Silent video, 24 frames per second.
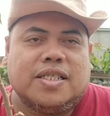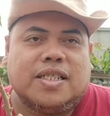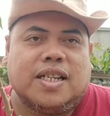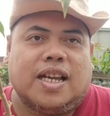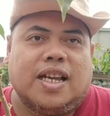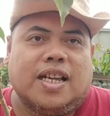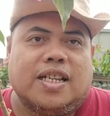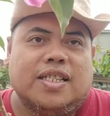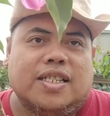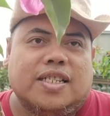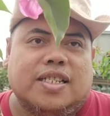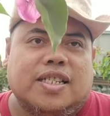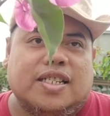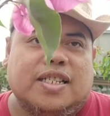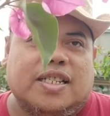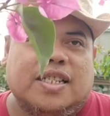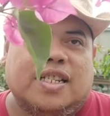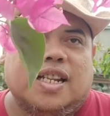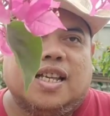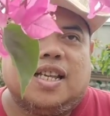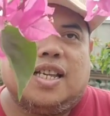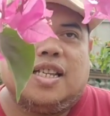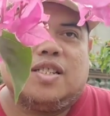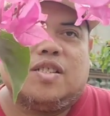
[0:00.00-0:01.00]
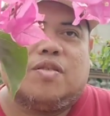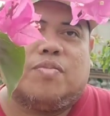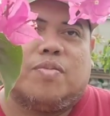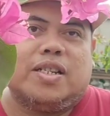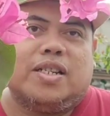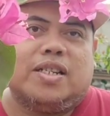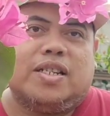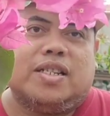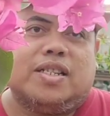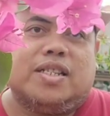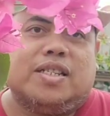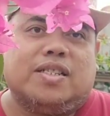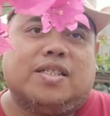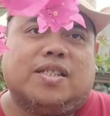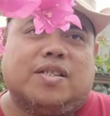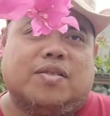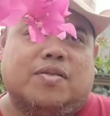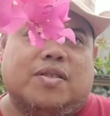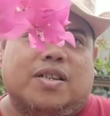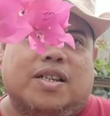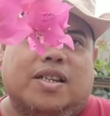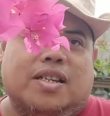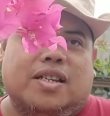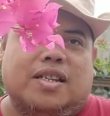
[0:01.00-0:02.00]
nah, jadi inilah sobat insya
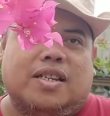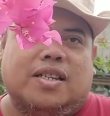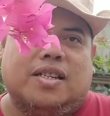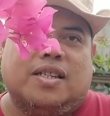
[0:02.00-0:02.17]
Allah